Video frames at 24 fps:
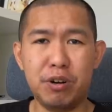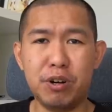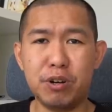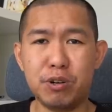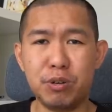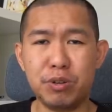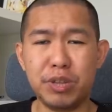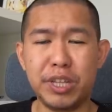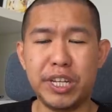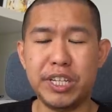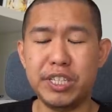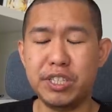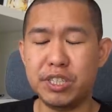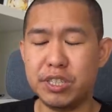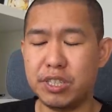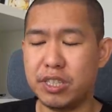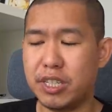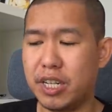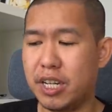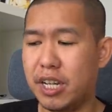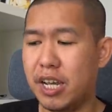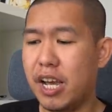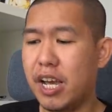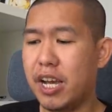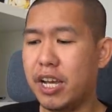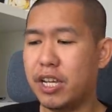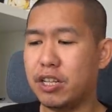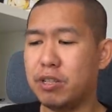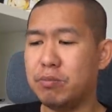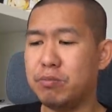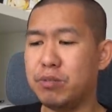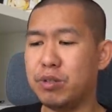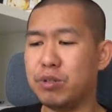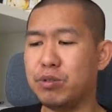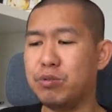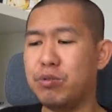doang rotationnya itu
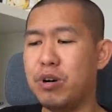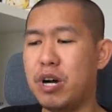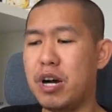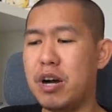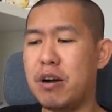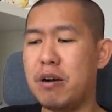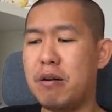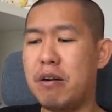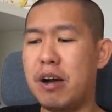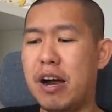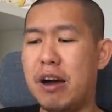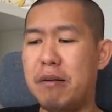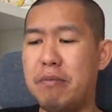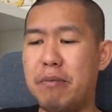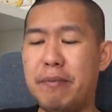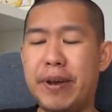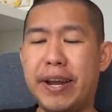menurut gua uh,